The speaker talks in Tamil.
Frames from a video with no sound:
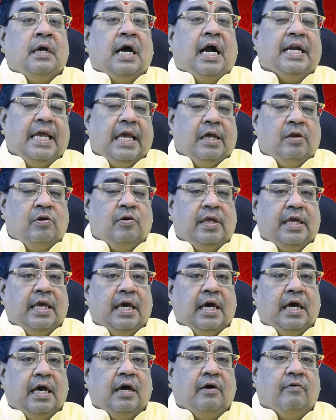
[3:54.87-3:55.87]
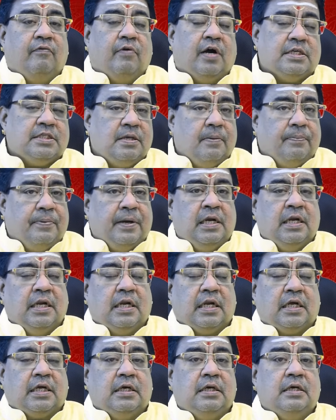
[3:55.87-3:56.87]
அடியனுடைய வாட்ஸ்அப்
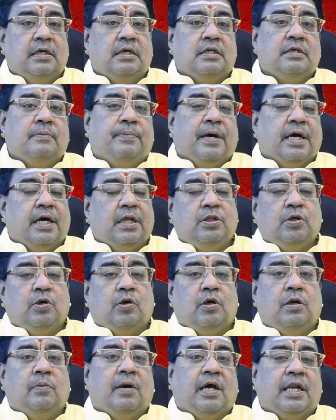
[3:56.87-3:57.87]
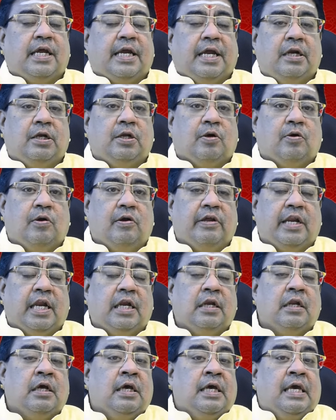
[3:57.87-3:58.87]
எண்ணிற்கு பகிர்ந்து கொள்ளுமாறு
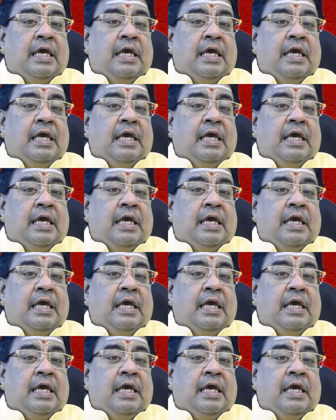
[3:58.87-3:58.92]
கேட்டுக்கொள்கிறேன்